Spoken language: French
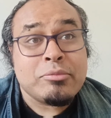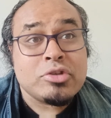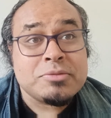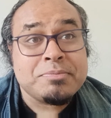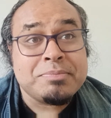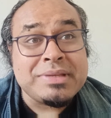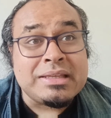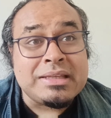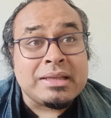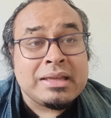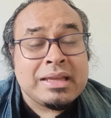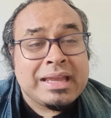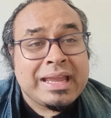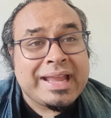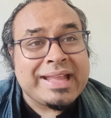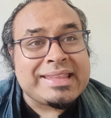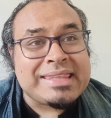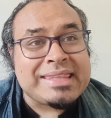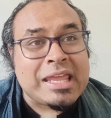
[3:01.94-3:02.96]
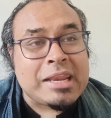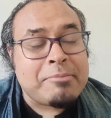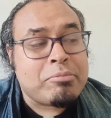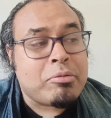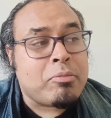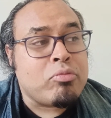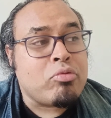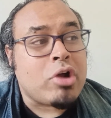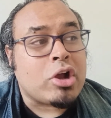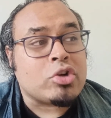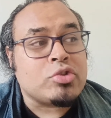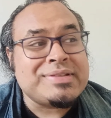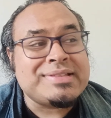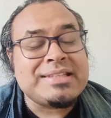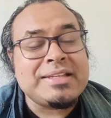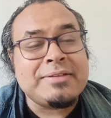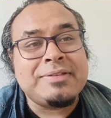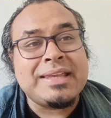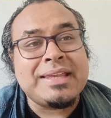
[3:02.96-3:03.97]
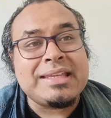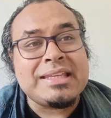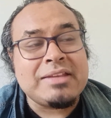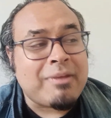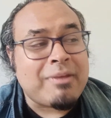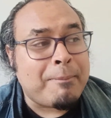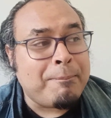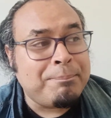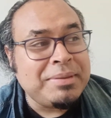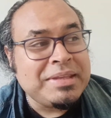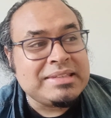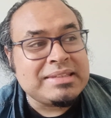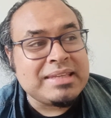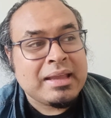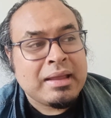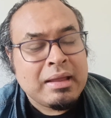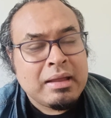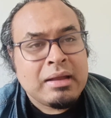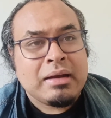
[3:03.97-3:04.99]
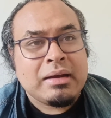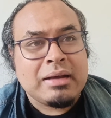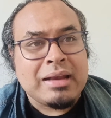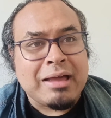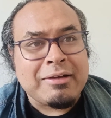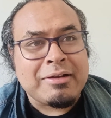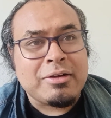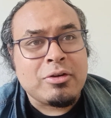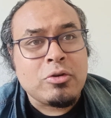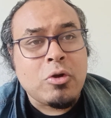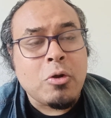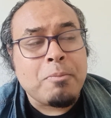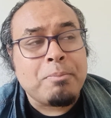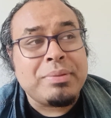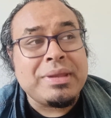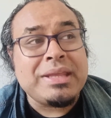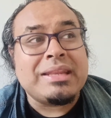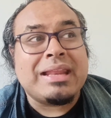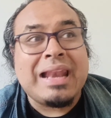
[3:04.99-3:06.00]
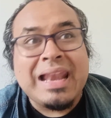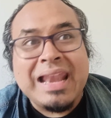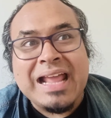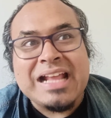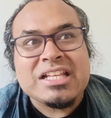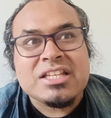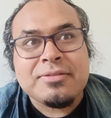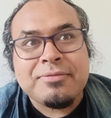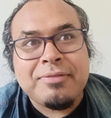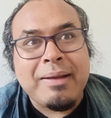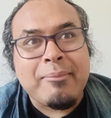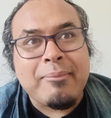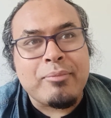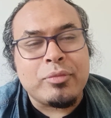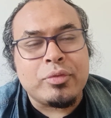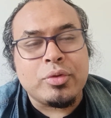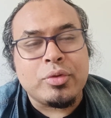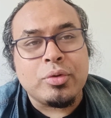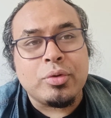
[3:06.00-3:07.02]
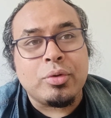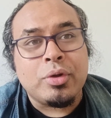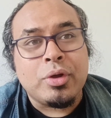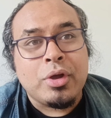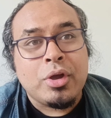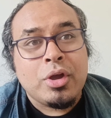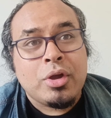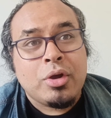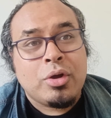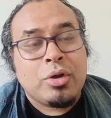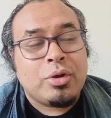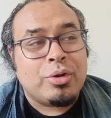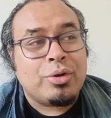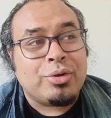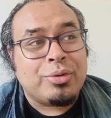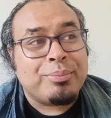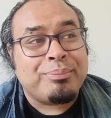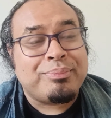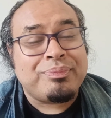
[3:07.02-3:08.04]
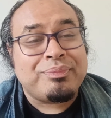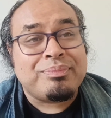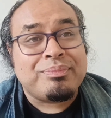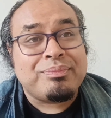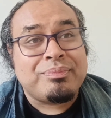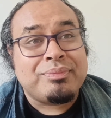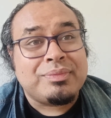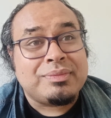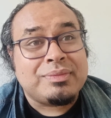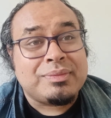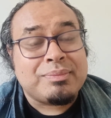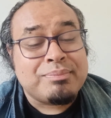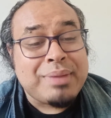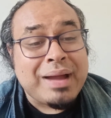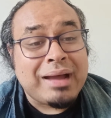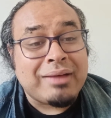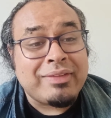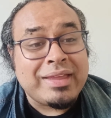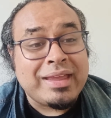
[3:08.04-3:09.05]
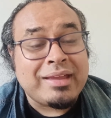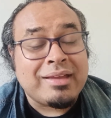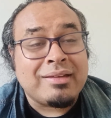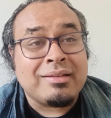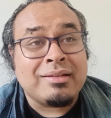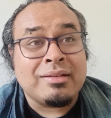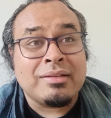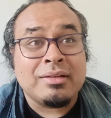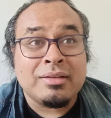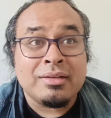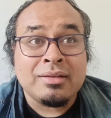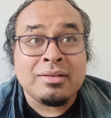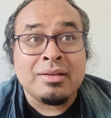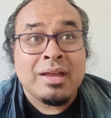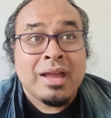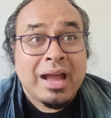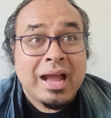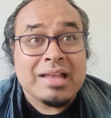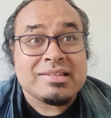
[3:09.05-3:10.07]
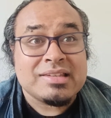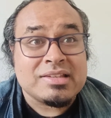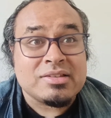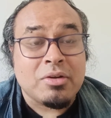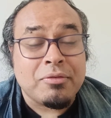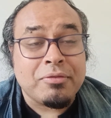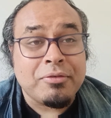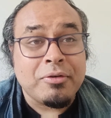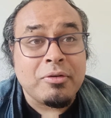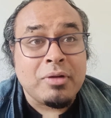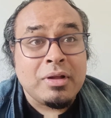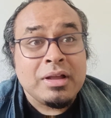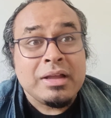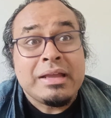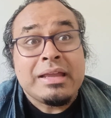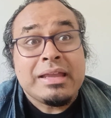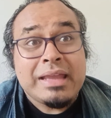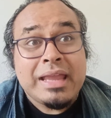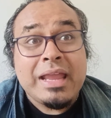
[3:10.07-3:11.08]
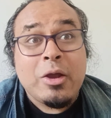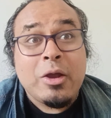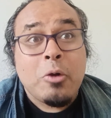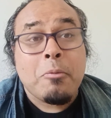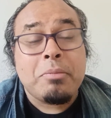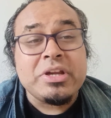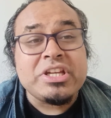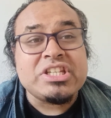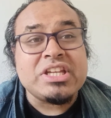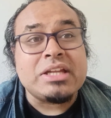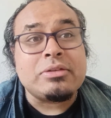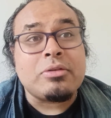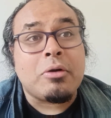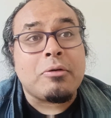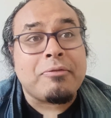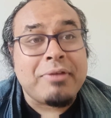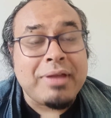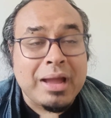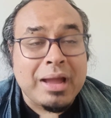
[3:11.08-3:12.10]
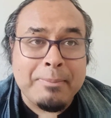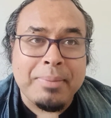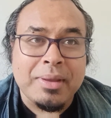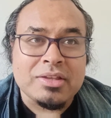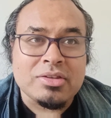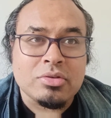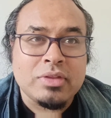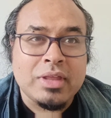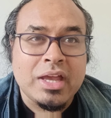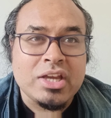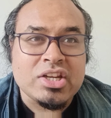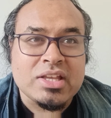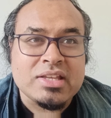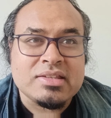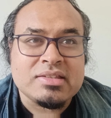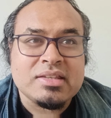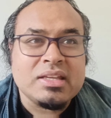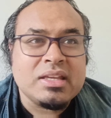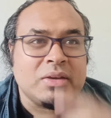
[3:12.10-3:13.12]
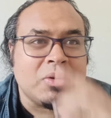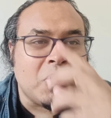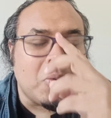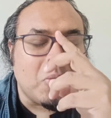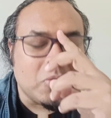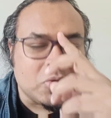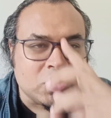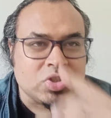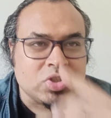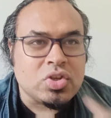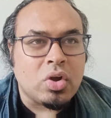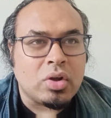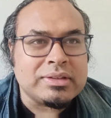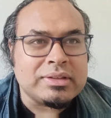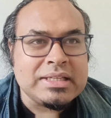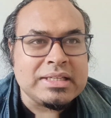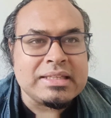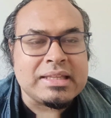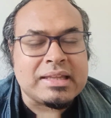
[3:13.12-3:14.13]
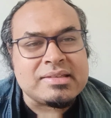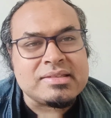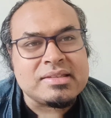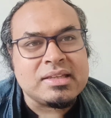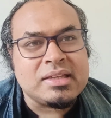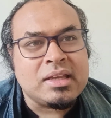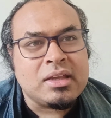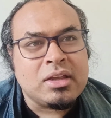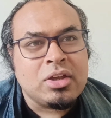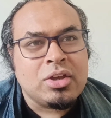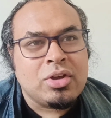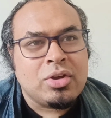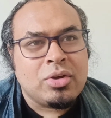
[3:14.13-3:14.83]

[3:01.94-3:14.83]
Mosby. Et Ted, pour pouvoir justifier qu'il va piquer la copine, l'ex-femme de euh, Barney à ses enfants, est obligé d'en faire un personnage assez euh, sordide, assez